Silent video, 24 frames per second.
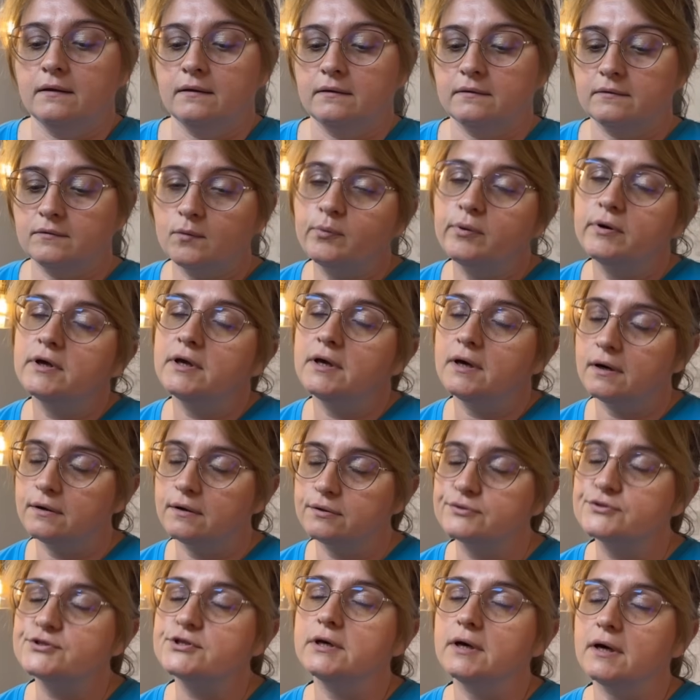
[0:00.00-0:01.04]
No bo ja
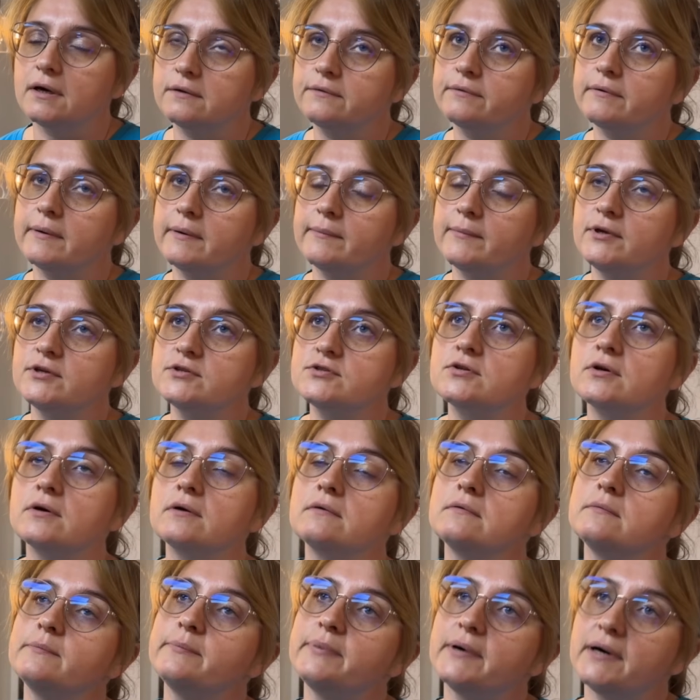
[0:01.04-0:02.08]
już jadłam, jeszcze
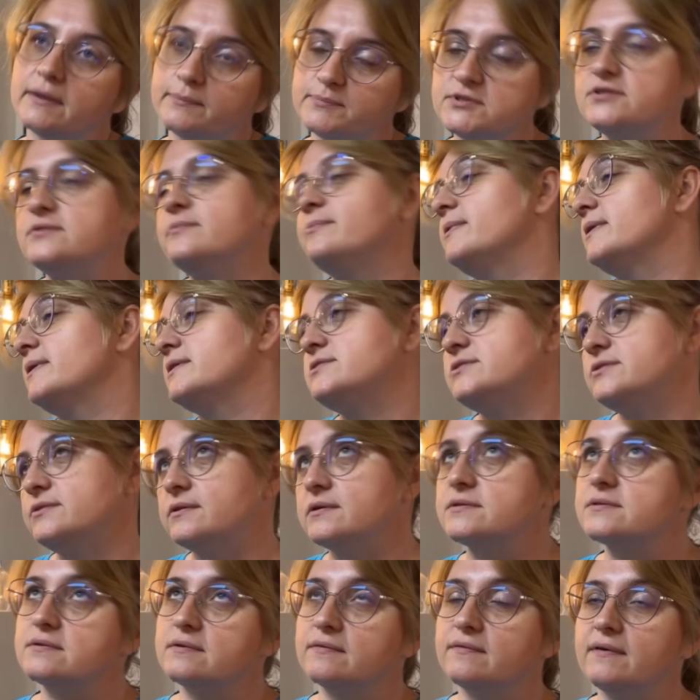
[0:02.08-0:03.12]
u babci właśnie
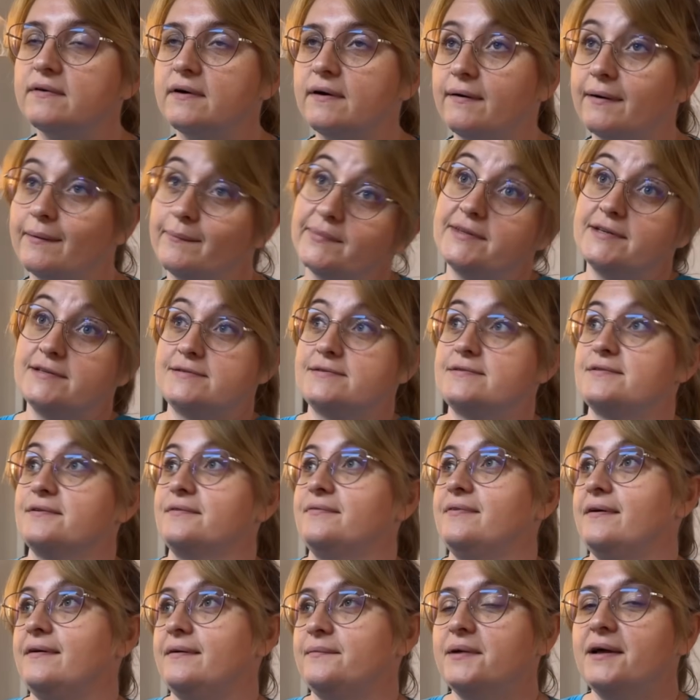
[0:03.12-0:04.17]
testowałam,
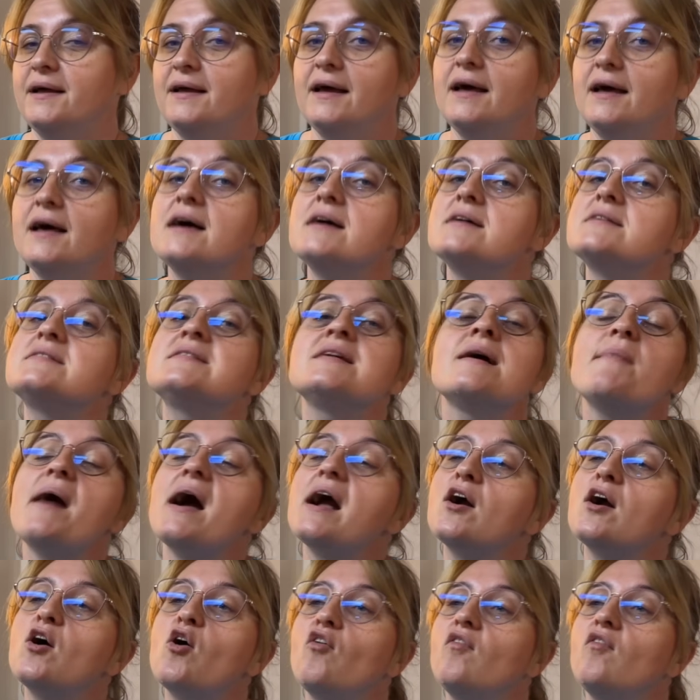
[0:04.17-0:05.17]
testowałam. Sama